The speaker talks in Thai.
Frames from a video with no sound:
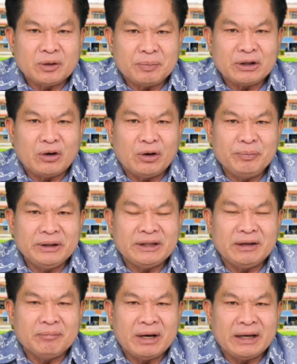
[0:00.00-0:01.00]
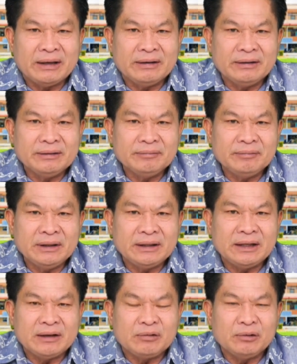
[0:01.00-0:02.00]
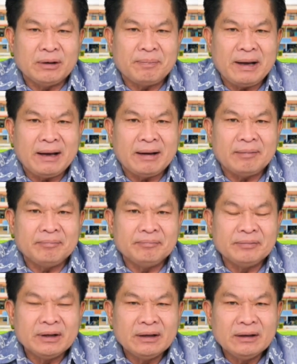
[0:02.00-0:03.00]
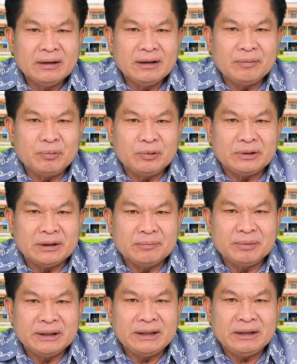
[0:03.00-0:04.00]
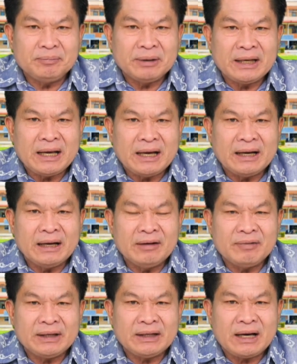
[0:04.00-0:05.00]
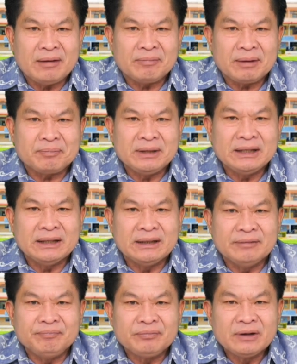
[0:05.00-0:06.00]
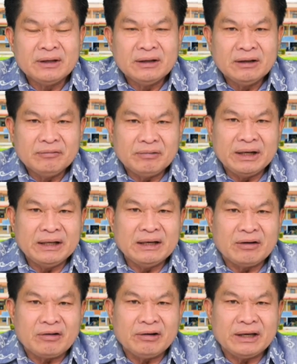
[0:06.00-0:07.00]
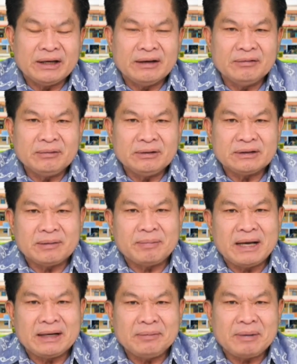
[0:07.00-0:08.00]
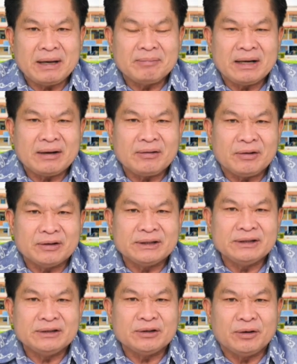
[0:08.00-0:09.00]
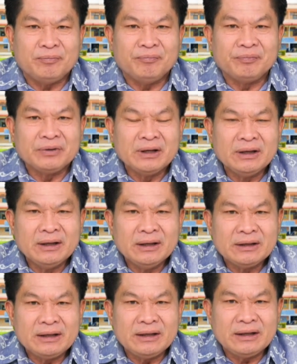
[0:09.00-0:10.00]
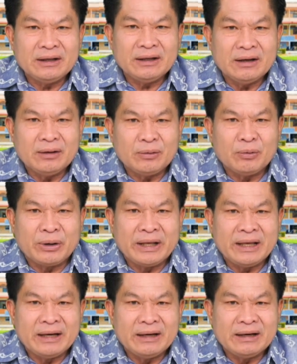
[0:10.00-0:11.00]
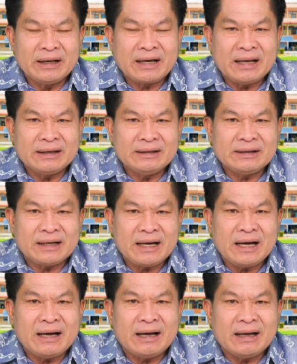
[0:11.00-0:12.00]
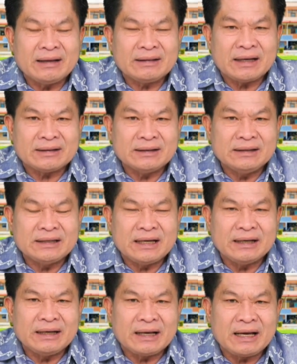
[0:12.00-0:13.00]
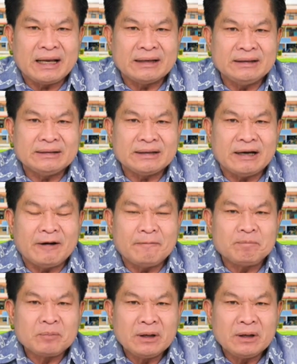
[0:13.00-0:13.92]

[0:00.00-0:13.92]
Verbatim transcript: สปทมิติใหม่ มิติคุณภาพเราพูดถึงพื้นที่เป็นฐานนวัตกรรมขับเคลื่อน วันนี้เราก็เห็นสัปดาห์ที่ผ่านมาก็ขอชื่นชม ที่โรงเรียนในการที่จะกล้าตัดสินใจในการที่จะ